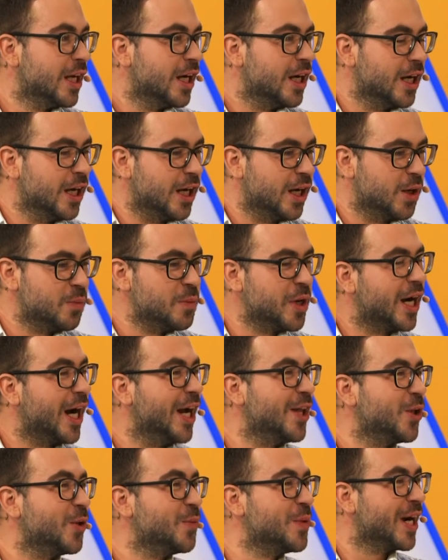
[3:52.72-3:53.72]
А, Про нього Михайло
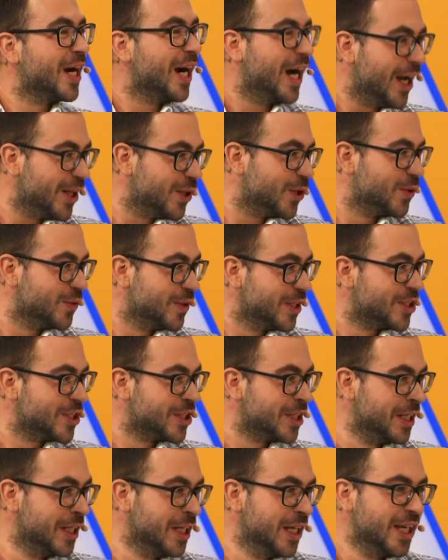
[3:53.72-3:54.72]
много чого. Михайлович,
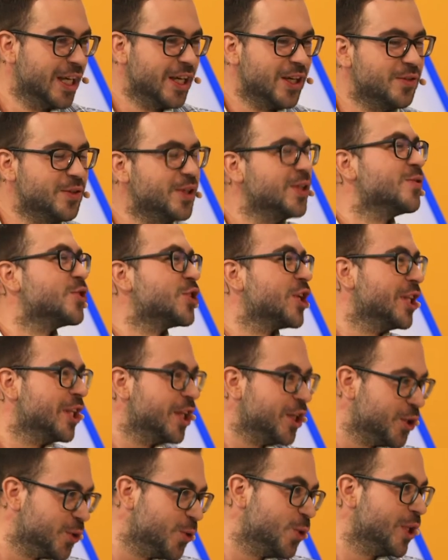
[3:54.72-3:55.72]
він вже не
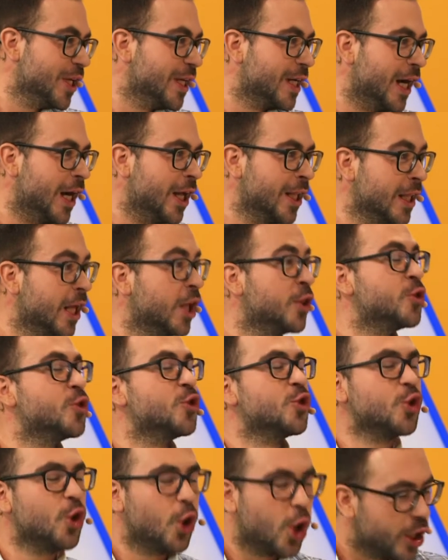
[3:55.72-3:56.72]
юный, але
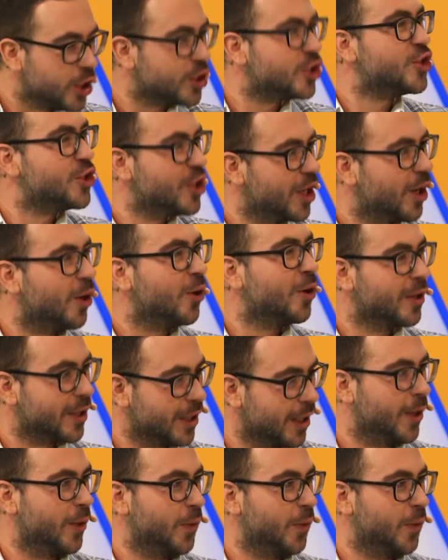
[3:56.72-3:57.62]
той ще орел.